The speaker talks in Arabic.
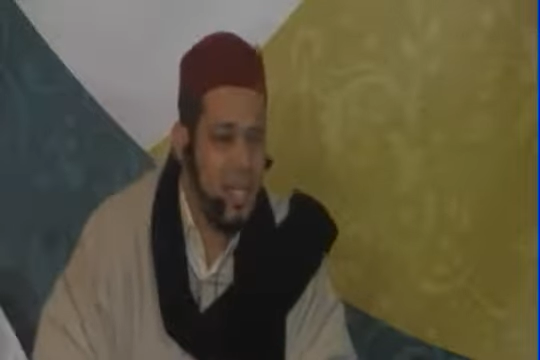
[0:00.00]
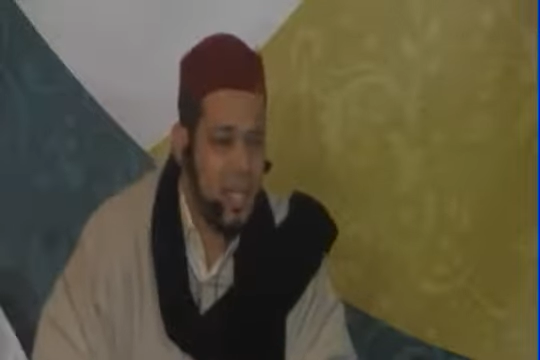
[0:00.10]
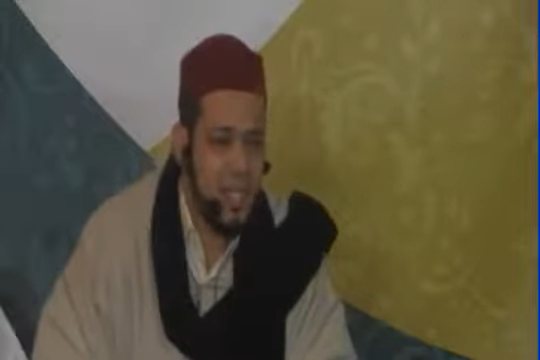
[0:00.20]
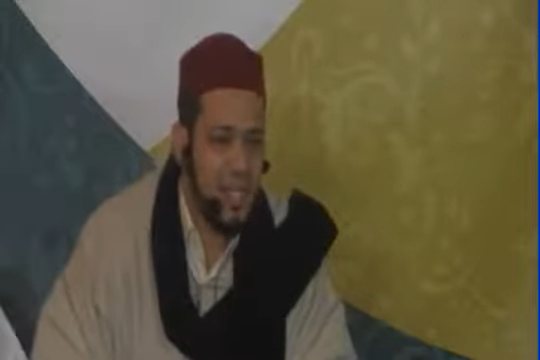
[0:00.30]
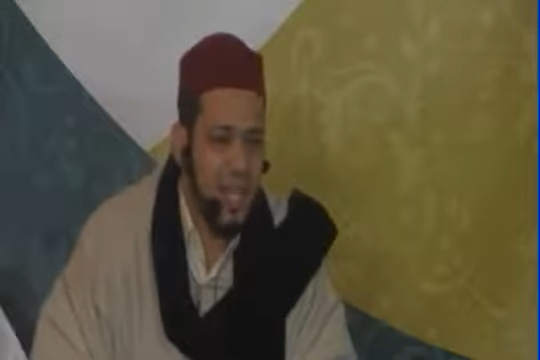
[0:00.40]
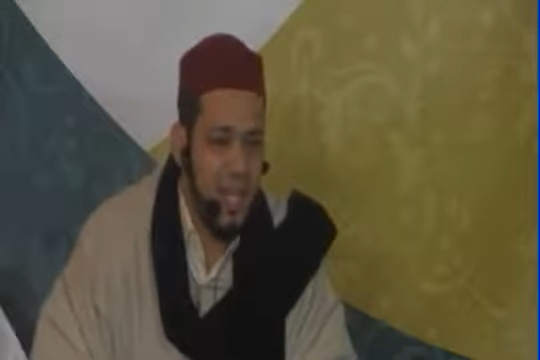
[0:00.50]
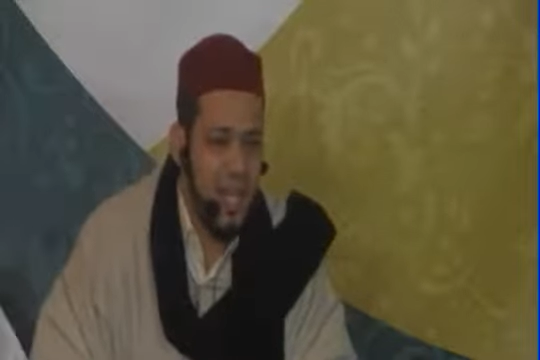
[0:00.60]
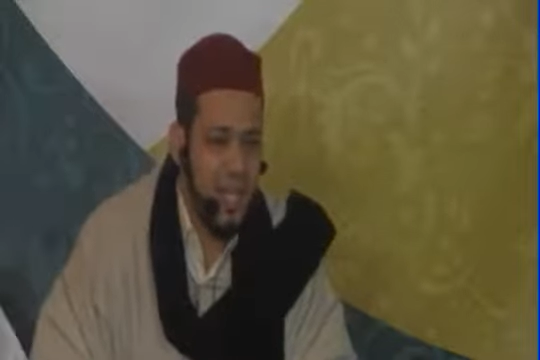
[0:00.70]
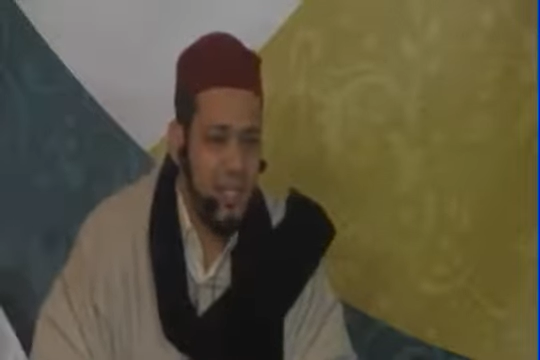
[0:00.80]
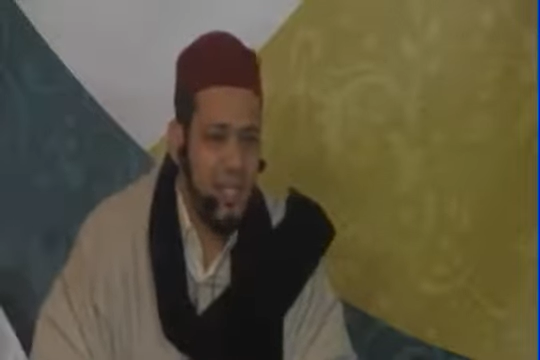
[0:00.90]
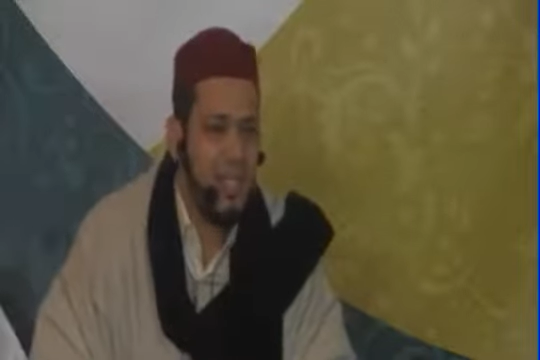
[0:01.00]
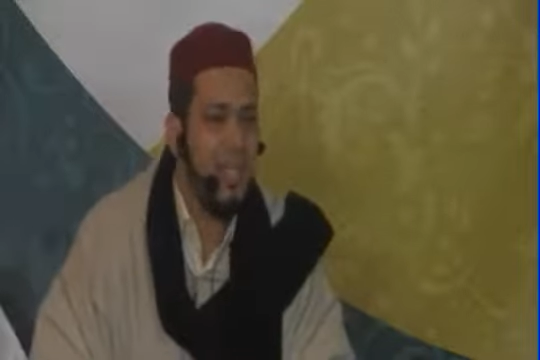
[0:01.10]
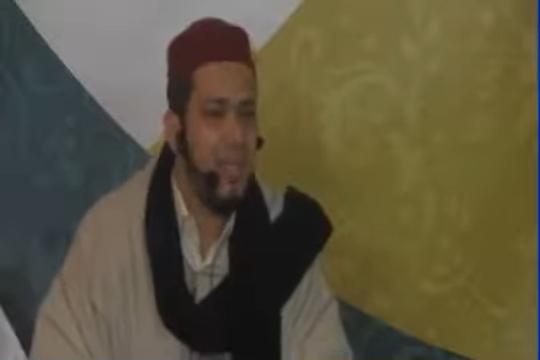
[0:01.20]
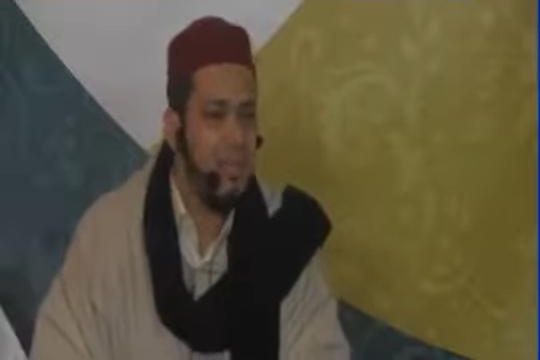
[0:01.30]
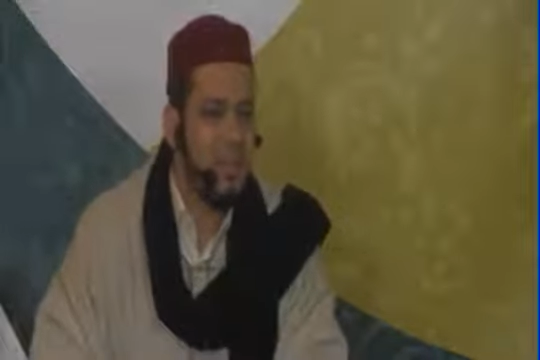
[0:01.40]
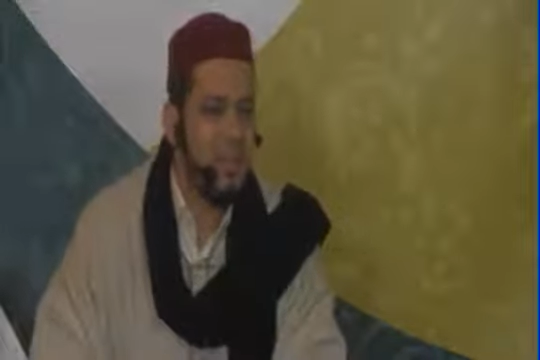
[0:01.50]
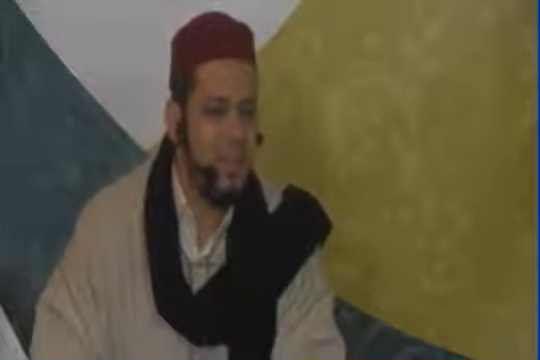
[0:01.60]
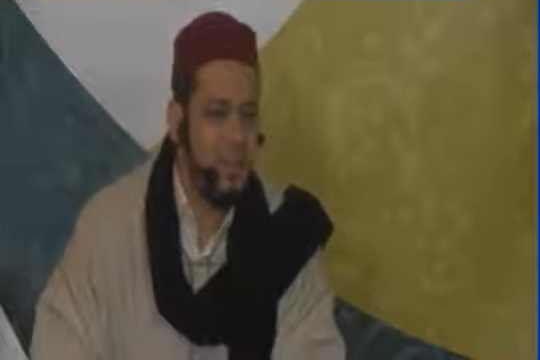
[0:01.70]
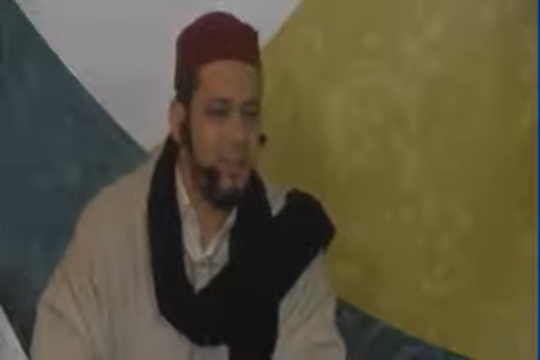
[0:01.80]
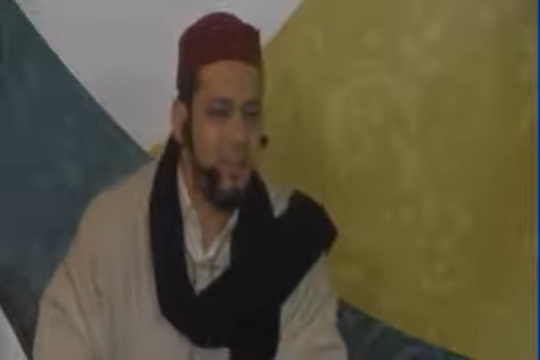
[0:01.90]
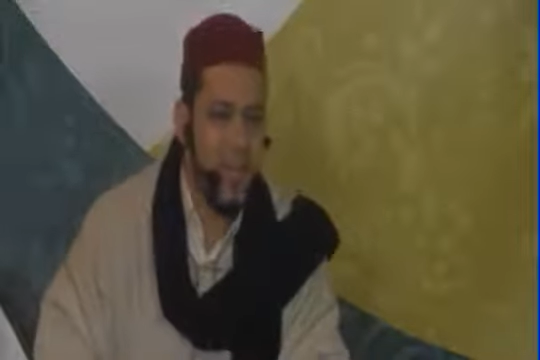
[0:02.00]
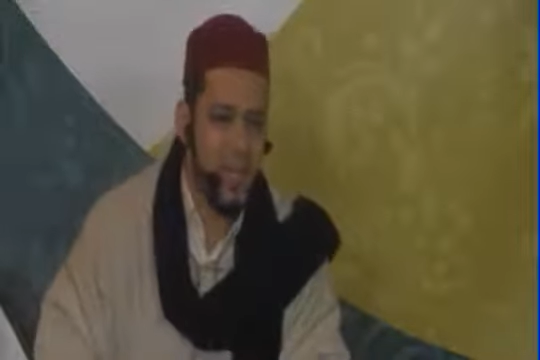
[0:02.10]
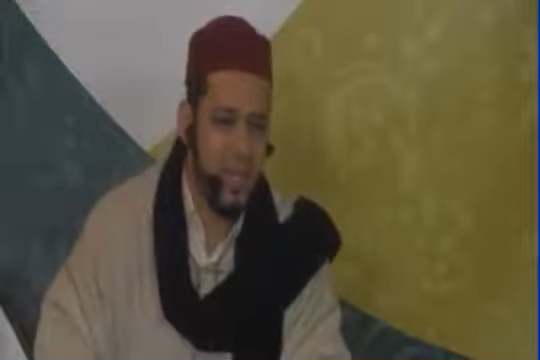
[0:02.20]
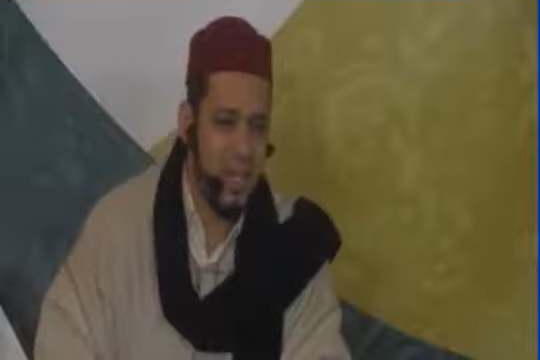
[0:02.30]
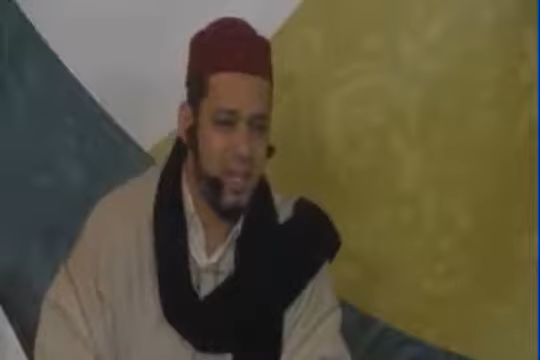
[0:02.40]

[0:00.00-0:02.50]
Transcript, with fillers: الصراعات إلا مسجدكم هذا